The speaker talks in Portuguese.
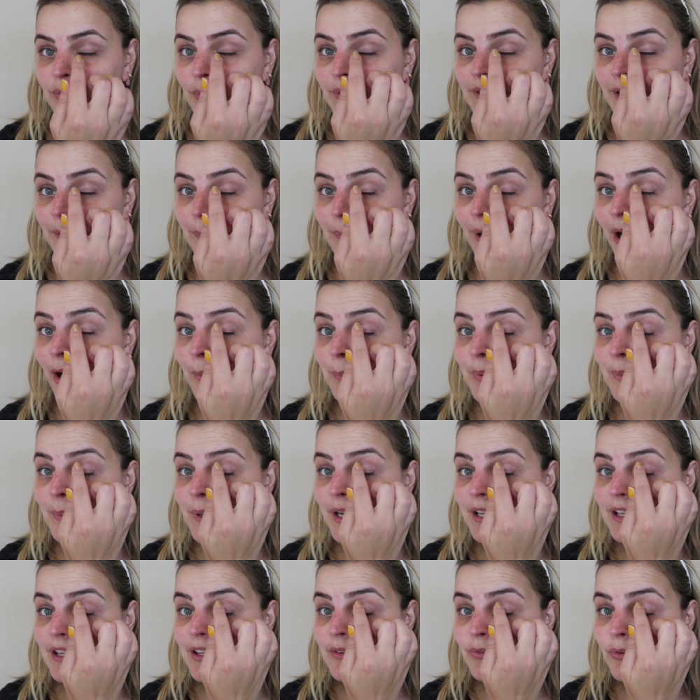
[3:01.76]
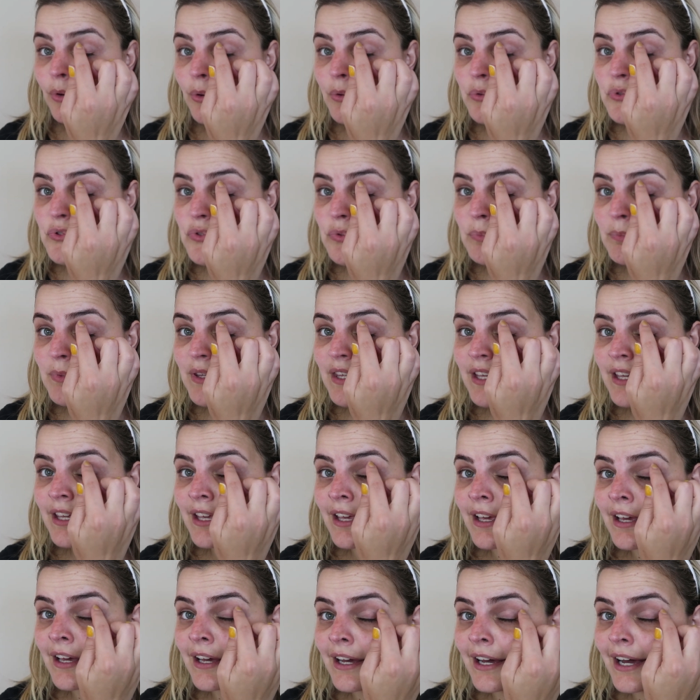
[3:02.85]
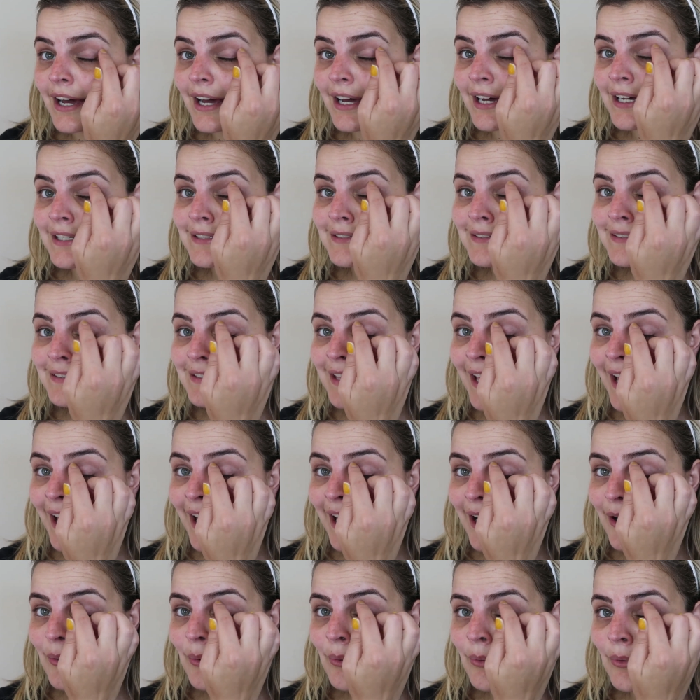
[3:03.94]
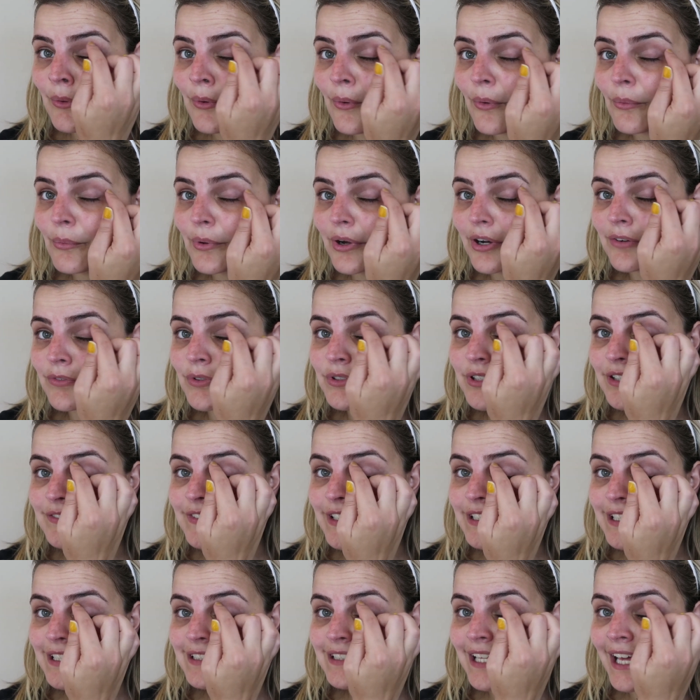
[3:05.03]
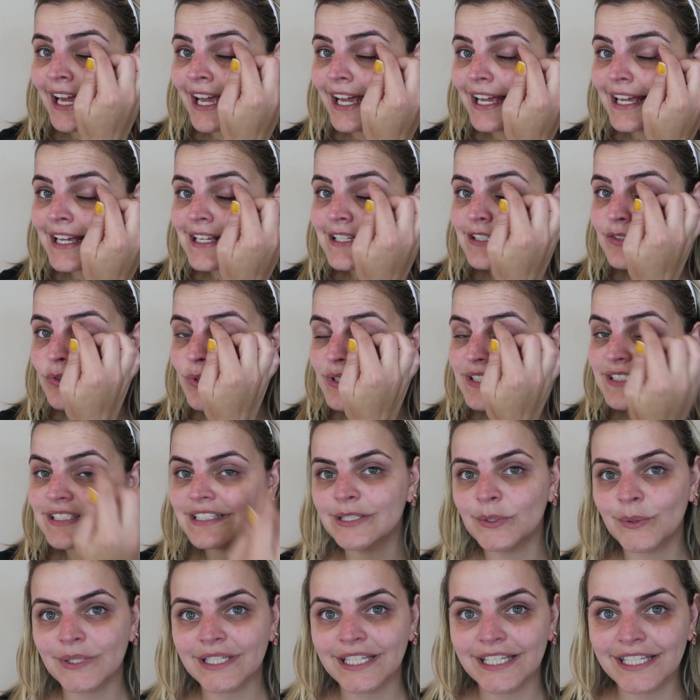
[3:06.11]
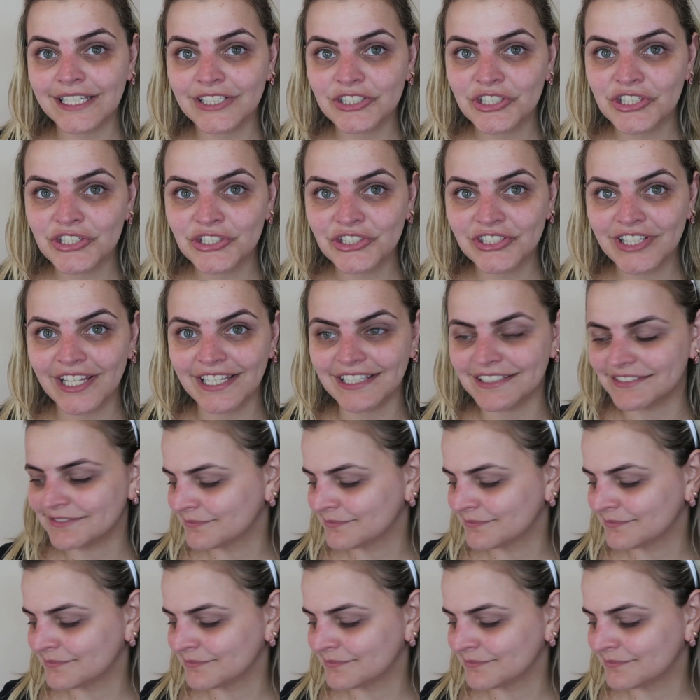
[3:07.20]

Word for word: em toda a pálpebra e vou subir até o côncavo, tá vendo? Até esse ossinho aqui que a gente tem.